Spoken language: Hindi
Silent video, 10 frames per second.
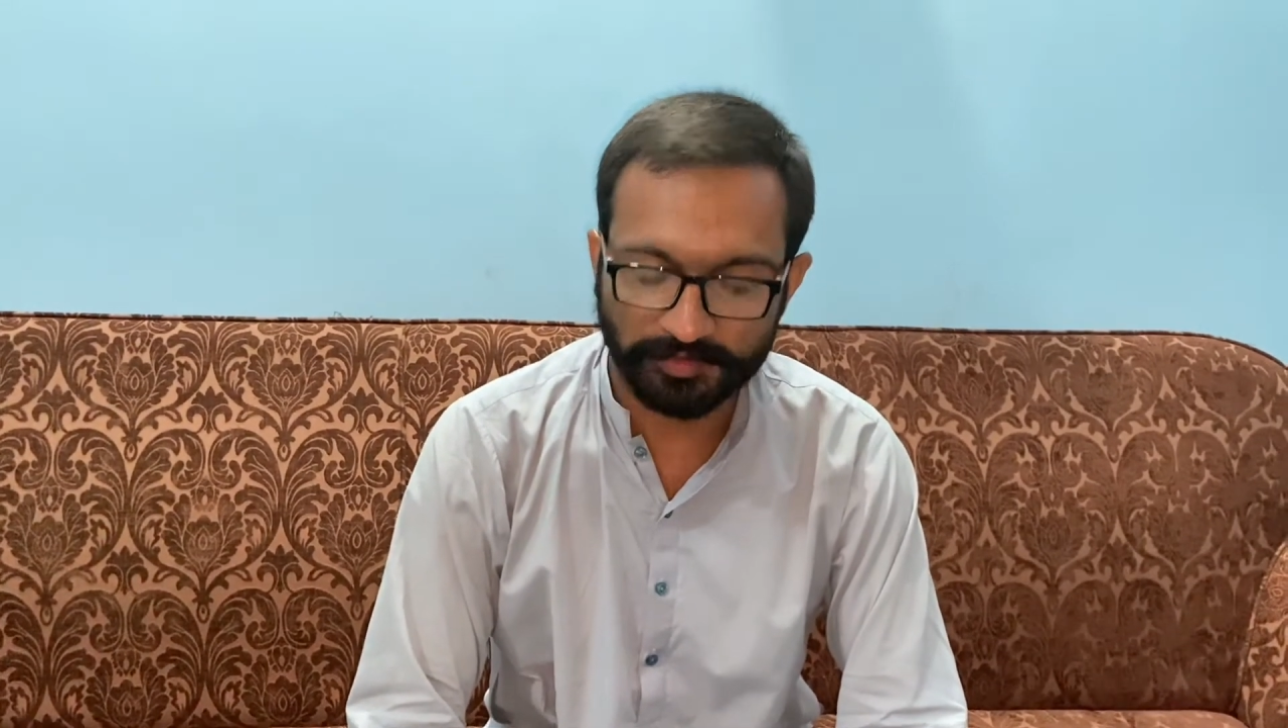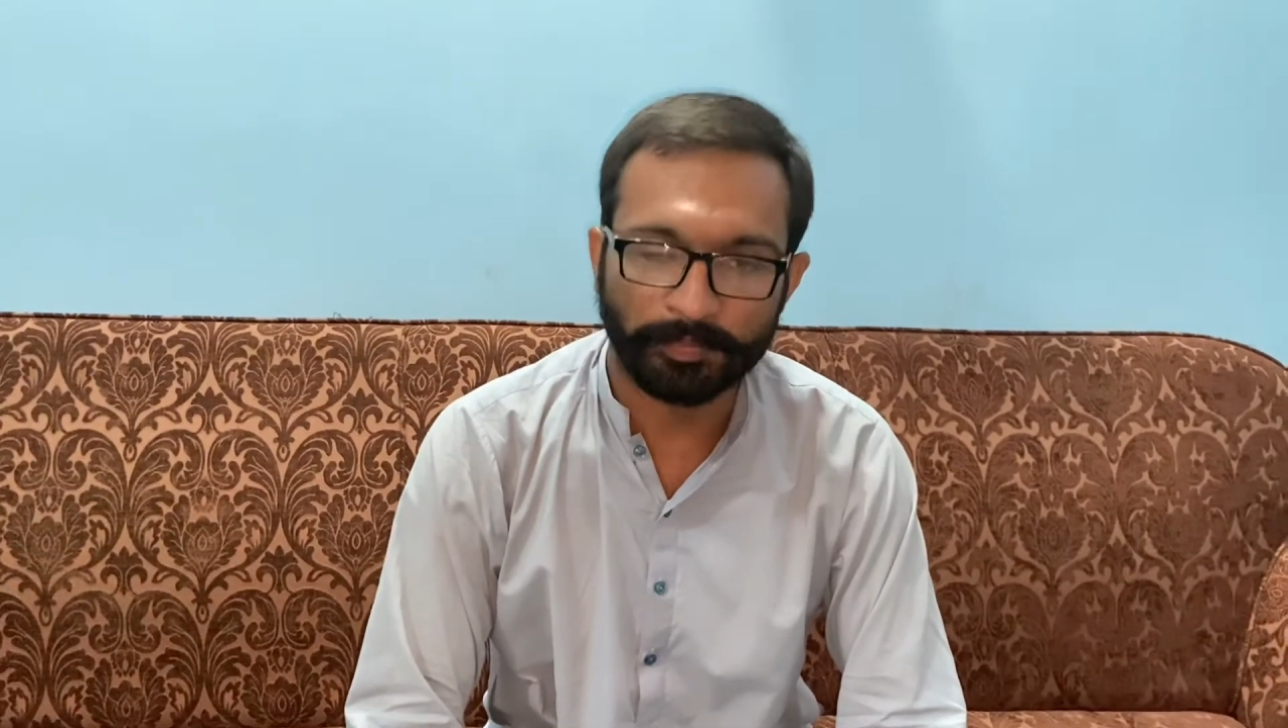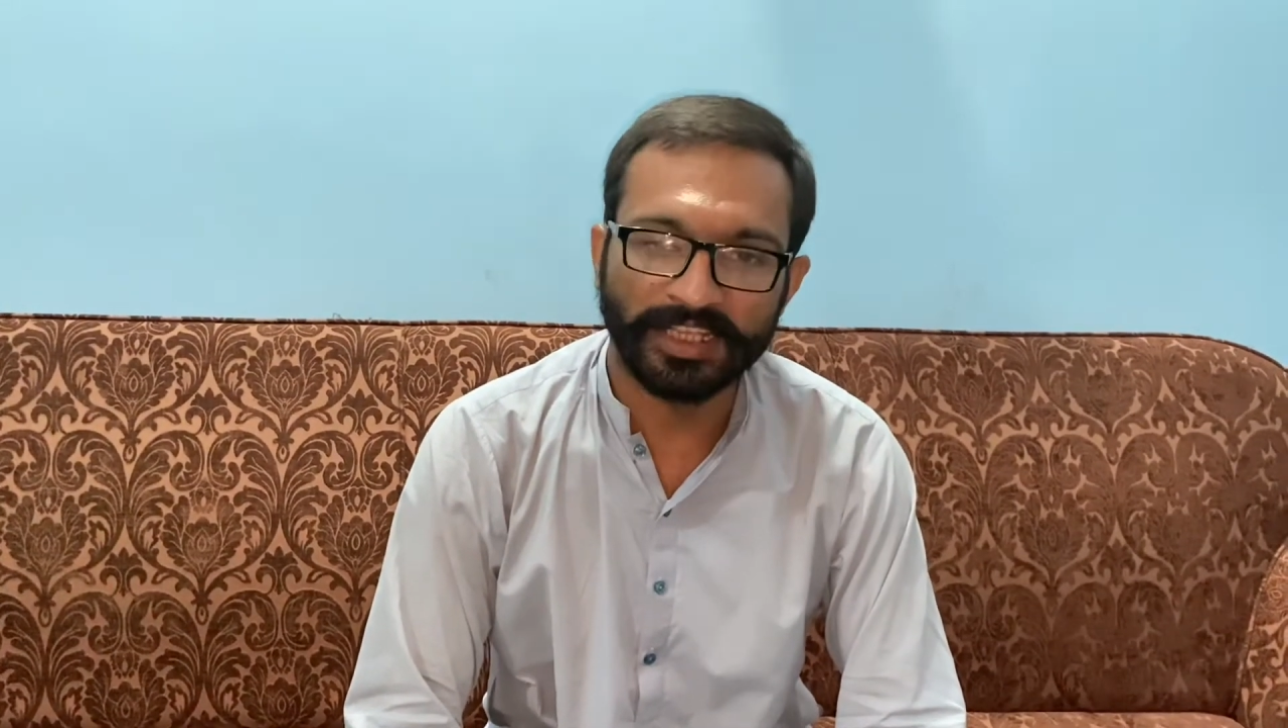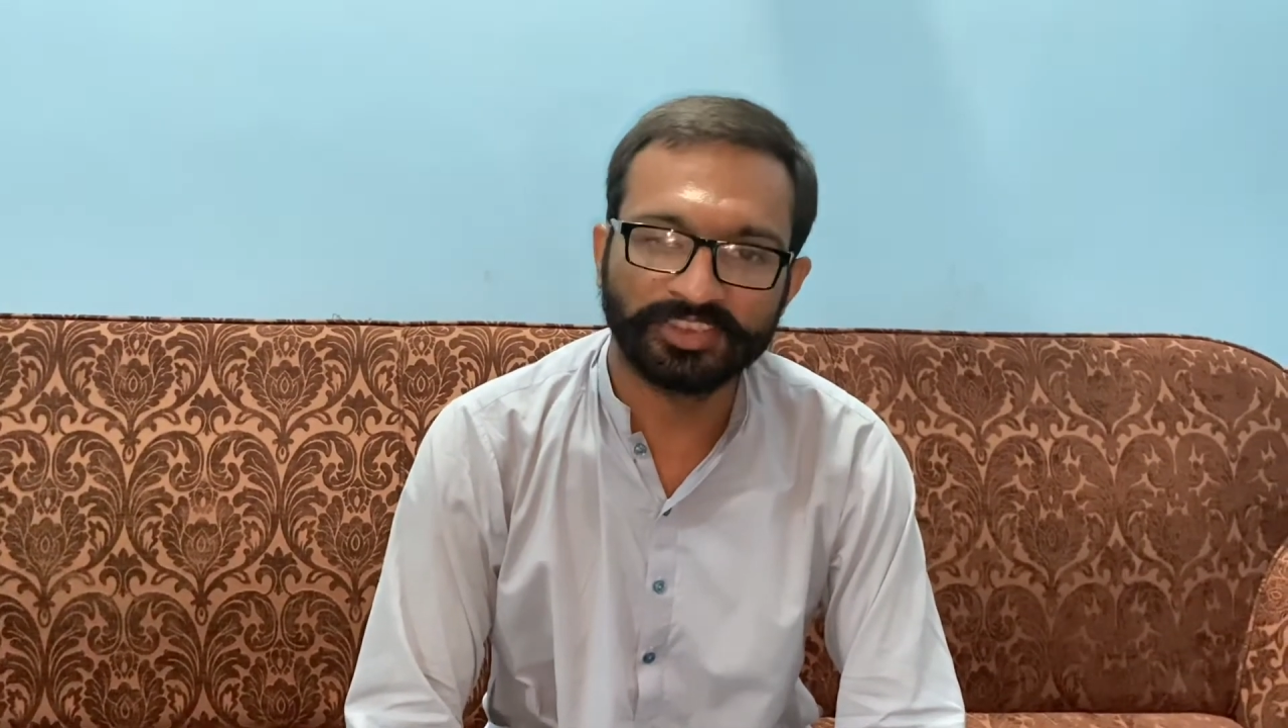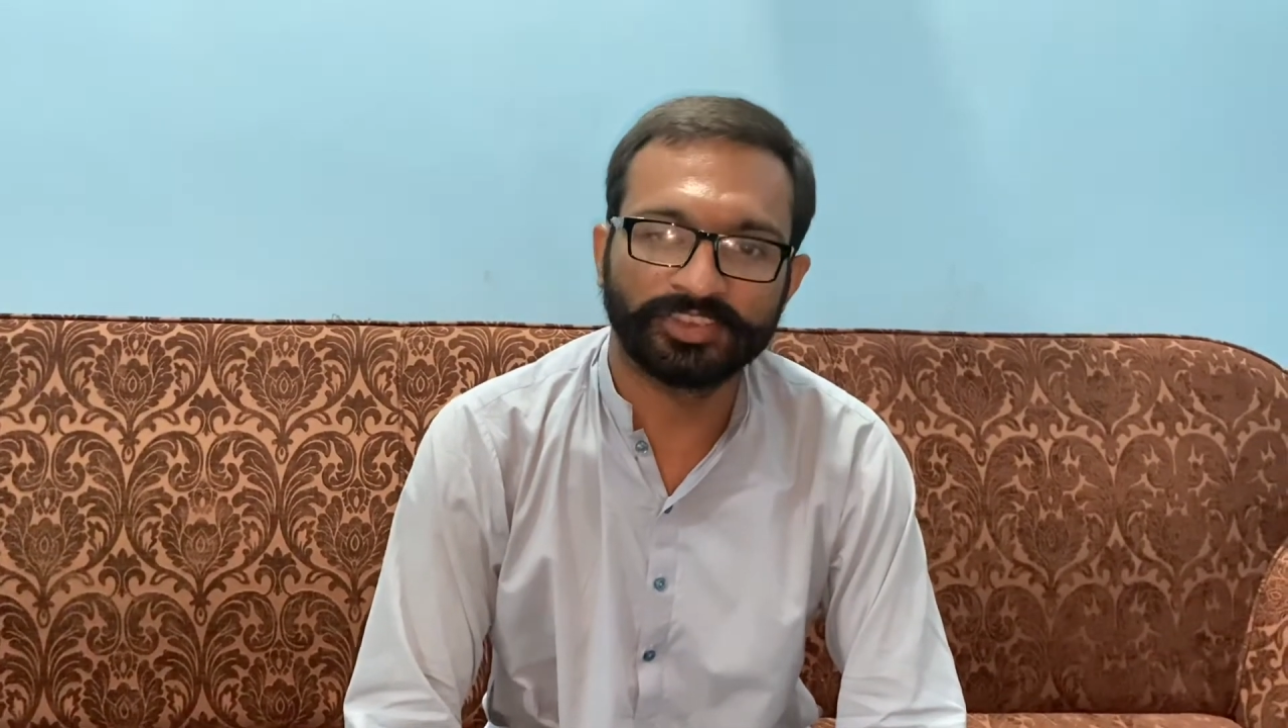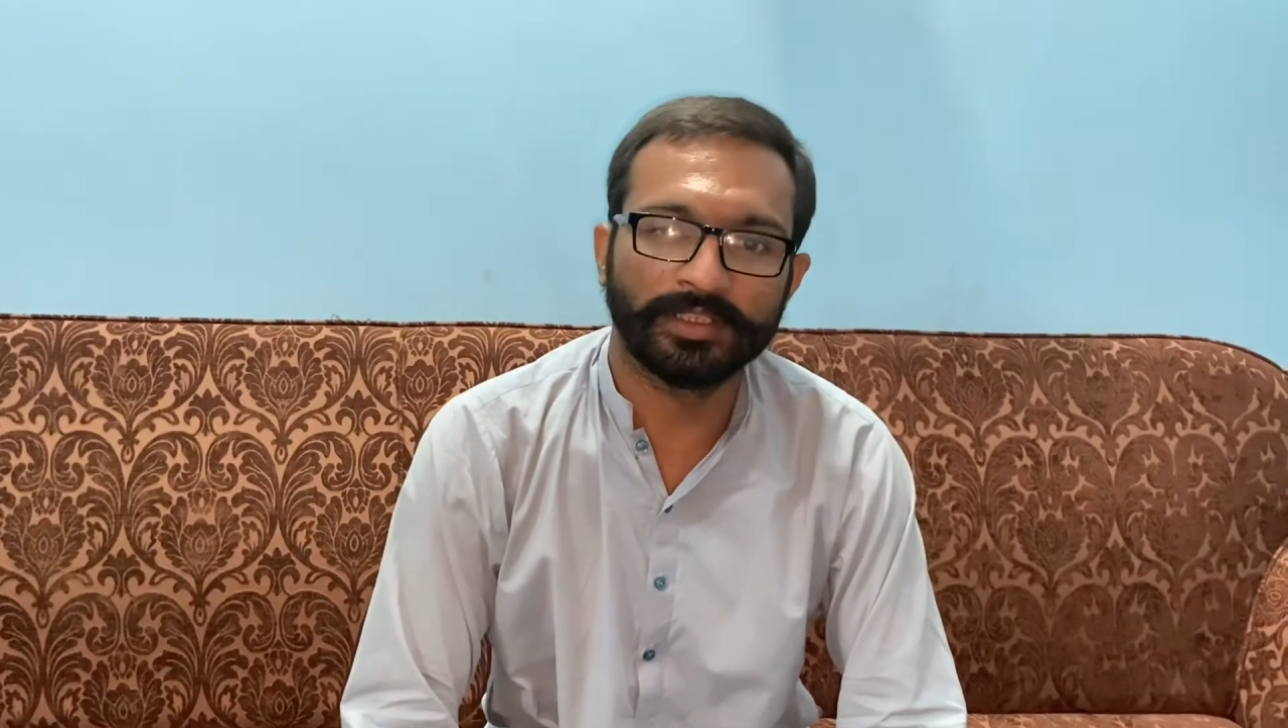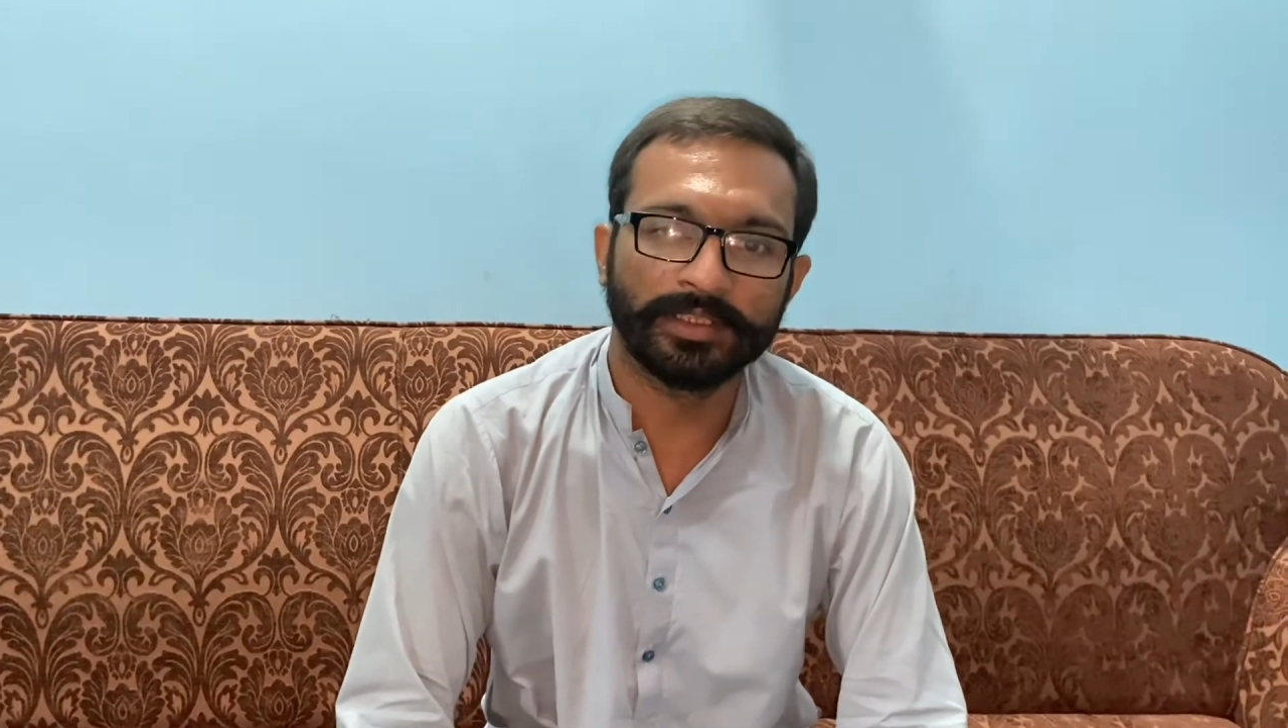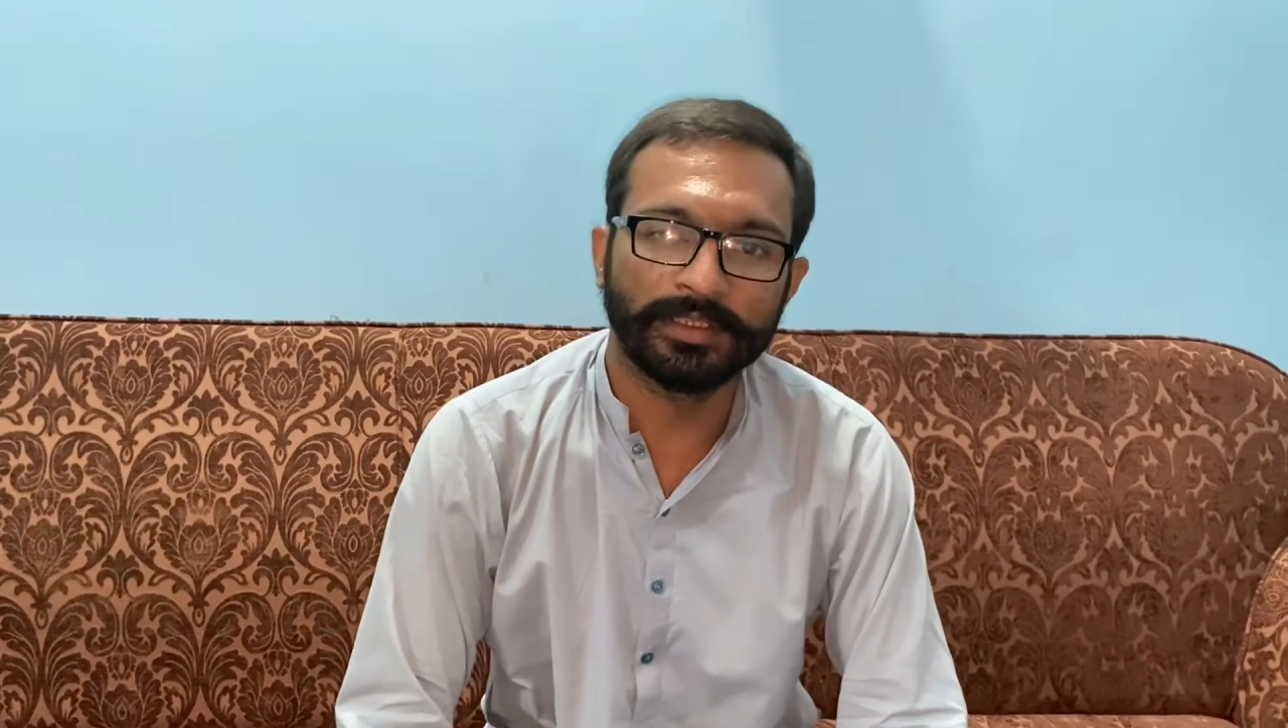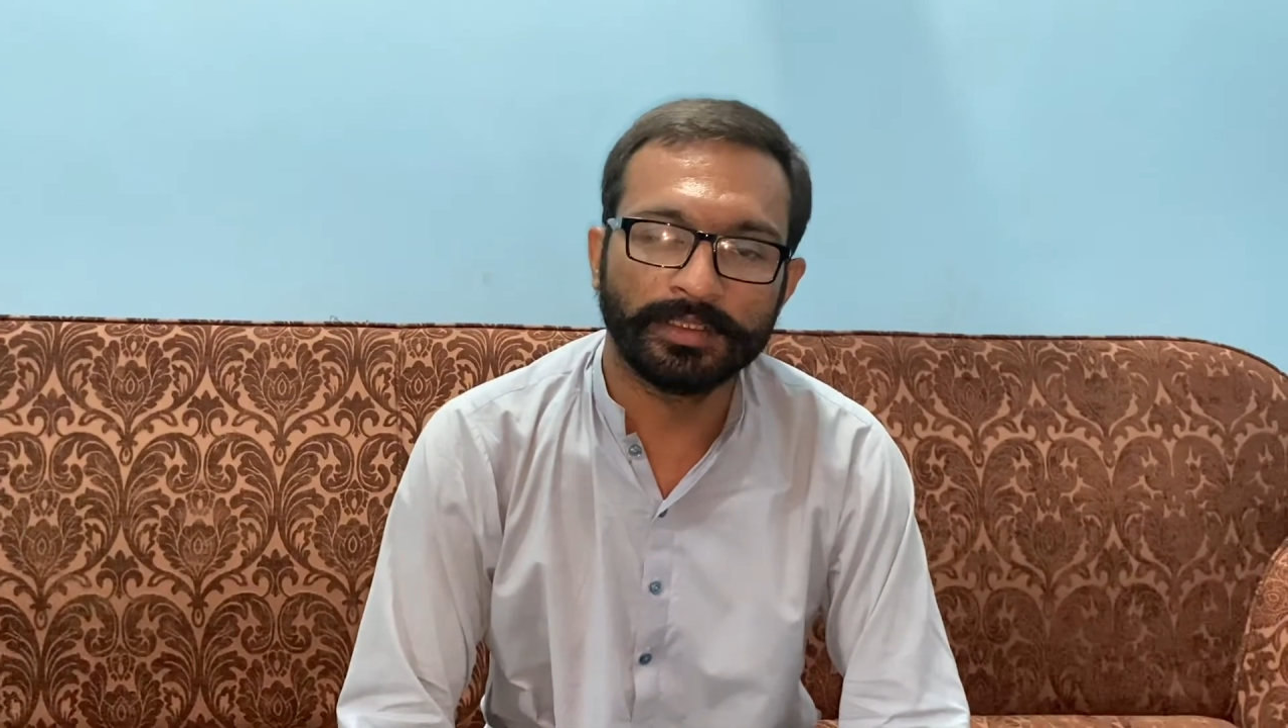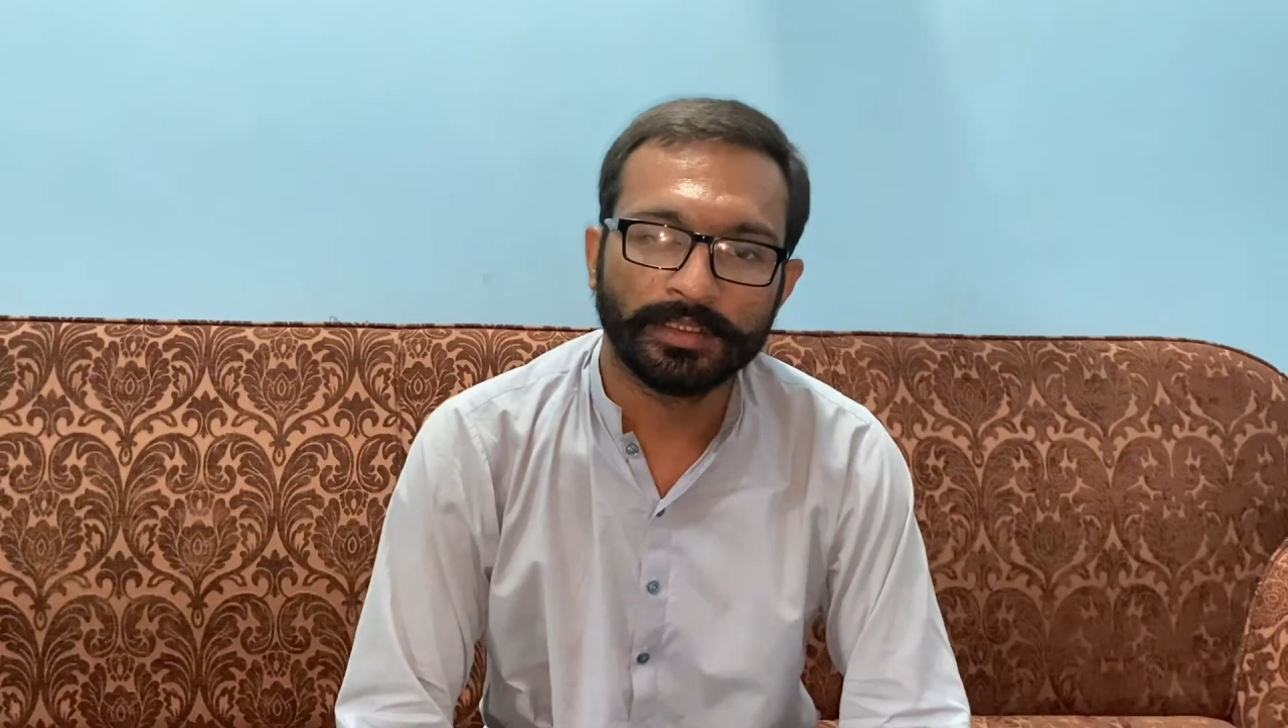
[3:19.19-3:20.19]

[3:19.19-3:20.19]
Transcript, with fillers: स्पेशली